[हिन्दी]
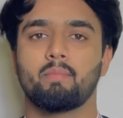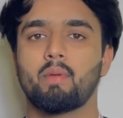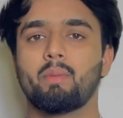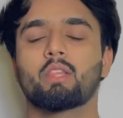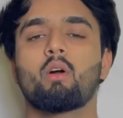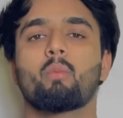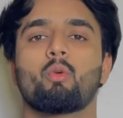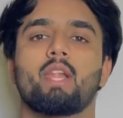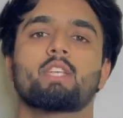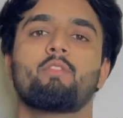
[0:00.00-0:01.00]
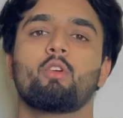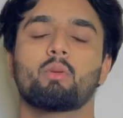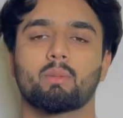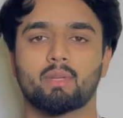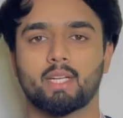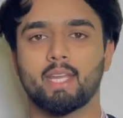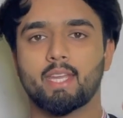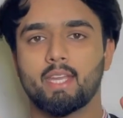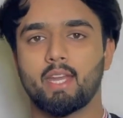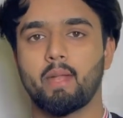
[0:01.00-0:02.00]
मैं मिलता हूँ आपको नेक्स्ट वीडियो में तब तो तक
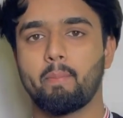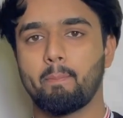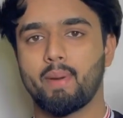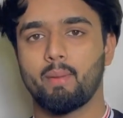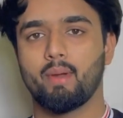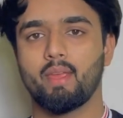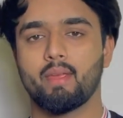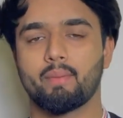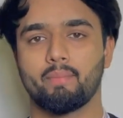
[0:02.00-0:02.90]
टेक केयर एंड बाय बाय